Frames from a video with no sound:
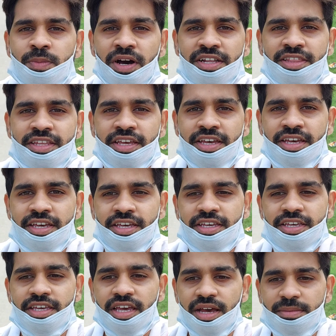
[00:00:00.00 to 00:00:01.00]
बात यह है
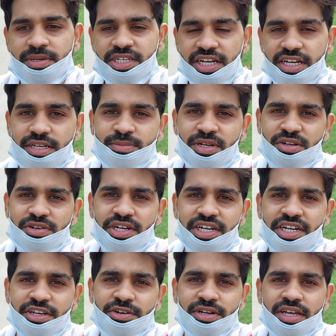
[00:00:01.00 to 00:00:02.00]
कि अभी जाके मेरे को
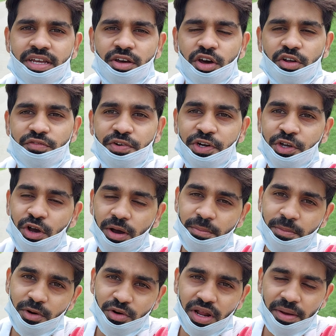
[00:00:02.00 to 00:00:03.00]
रेडी होना है और वीडियो
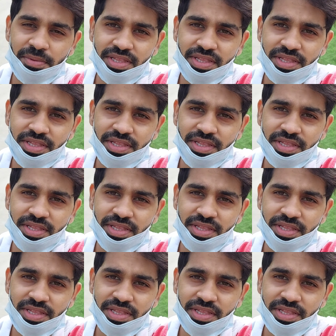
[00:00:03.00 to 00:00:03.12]
अपलोड